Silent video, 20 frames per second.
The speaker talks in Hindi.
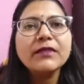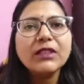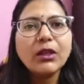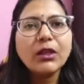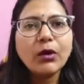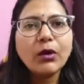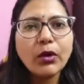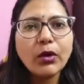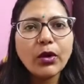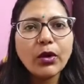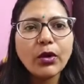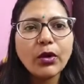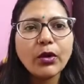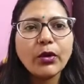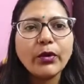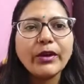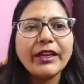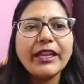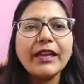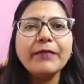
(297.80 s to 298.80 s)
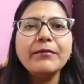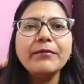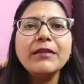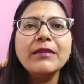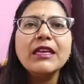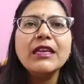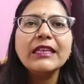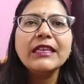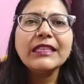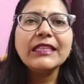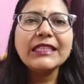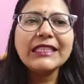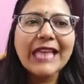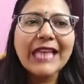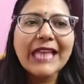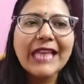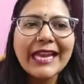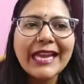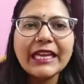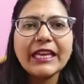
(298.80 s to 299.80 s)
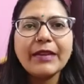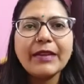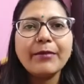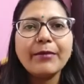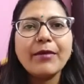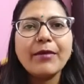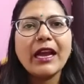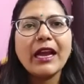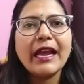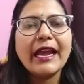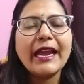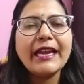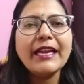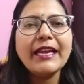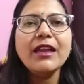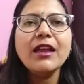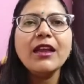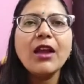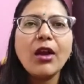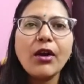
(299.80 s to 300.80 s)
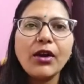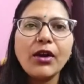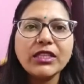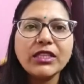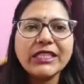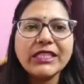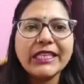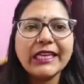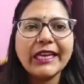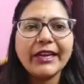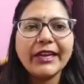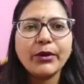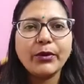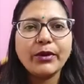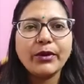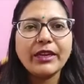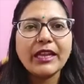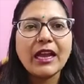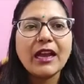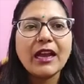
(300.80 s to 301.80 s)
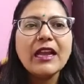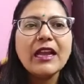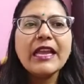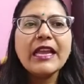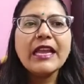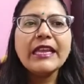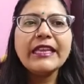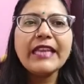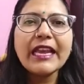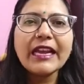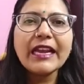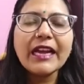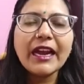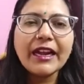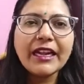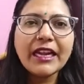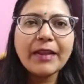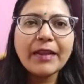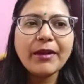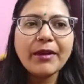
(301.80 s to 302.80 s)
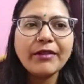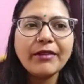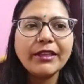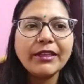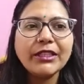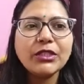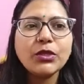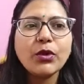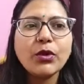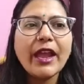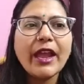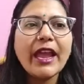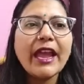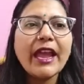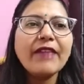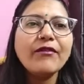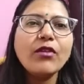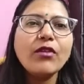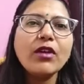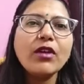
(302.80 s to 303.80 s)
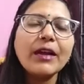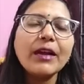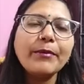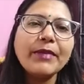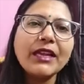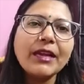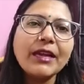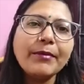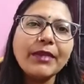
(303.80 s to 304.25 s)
कुडोगोनियम जैगनीमा एंड ऑसिलेटोरिया ये खंडी भवन जो है वो कभी कभी